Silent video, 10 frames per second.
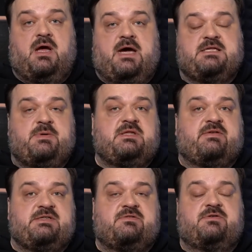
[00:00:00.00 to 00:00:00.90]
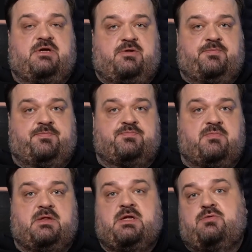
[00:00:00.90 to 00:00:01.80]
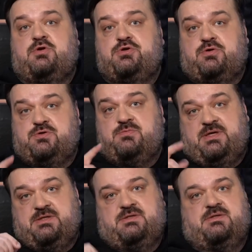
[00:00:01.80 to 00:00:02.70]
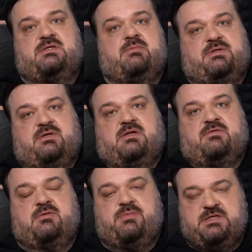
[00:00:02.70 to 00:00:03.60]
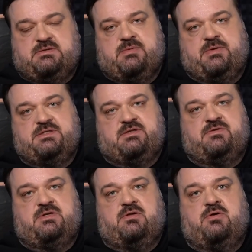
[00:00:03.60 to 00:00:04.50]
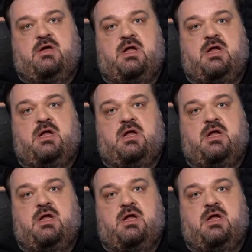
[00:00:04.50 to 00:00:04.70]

А теперь давайте к финалу. Да, ну еще, разумеется, самое это главное, перед тем, как перейти к финалу.